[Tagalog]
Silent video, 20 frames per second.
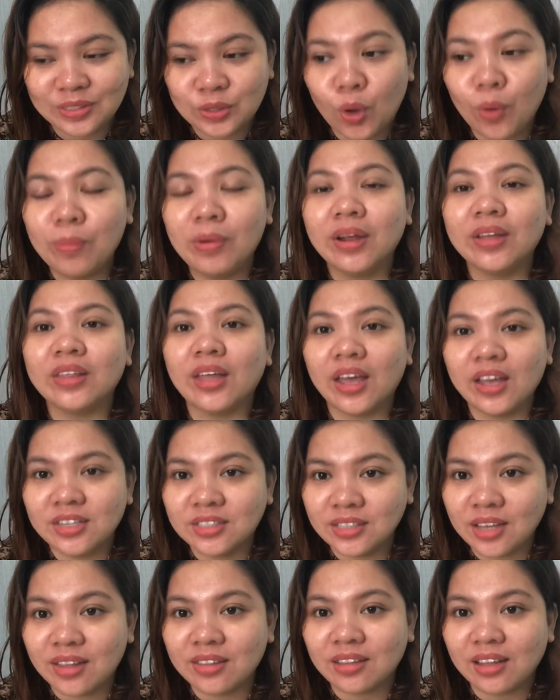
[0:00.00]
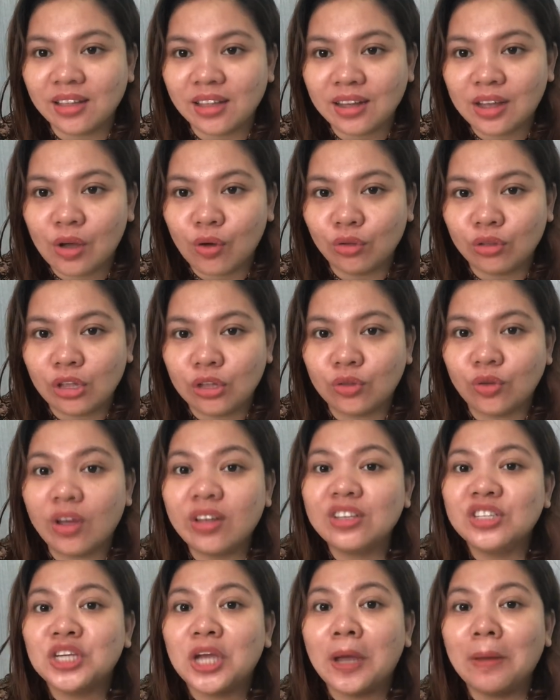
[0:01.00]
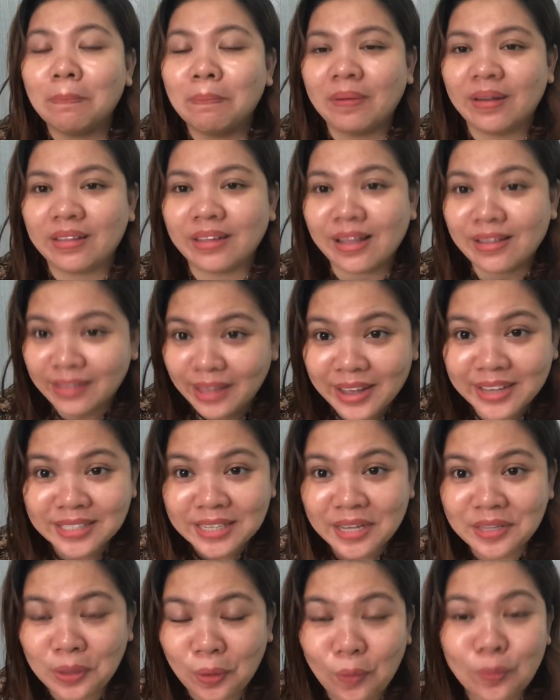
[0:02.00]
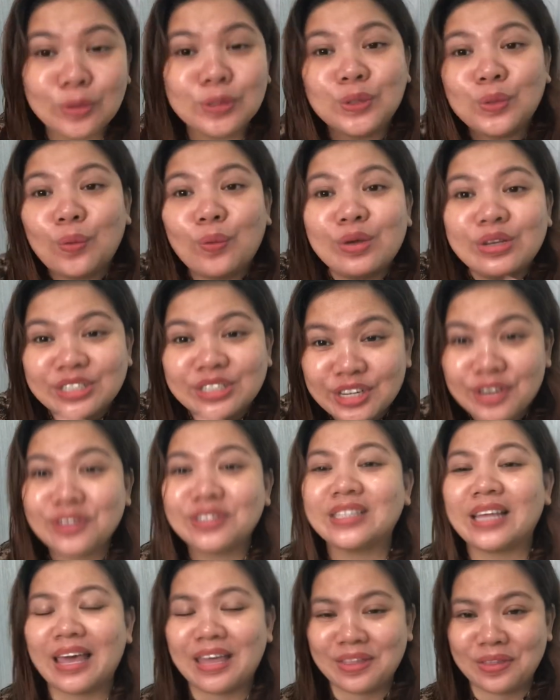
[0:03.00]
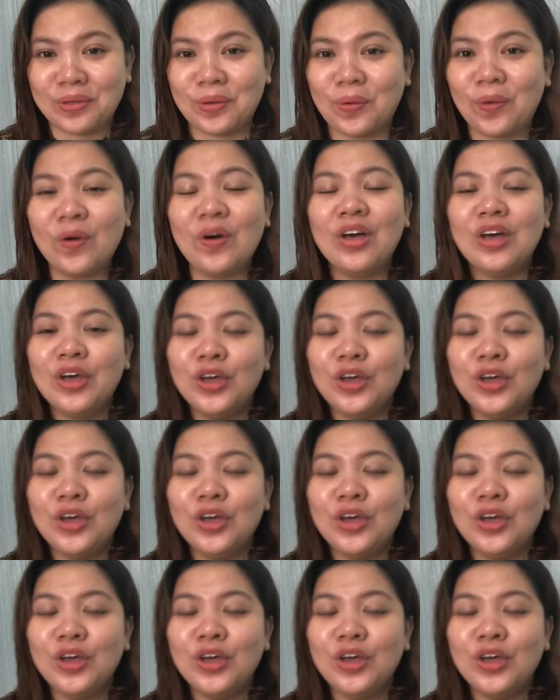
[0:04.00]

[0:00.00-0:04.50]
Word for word: Sobrang na-excite talaga ako dito. At syempre, dahil na-excite ako, gusto ko i-share sa inyo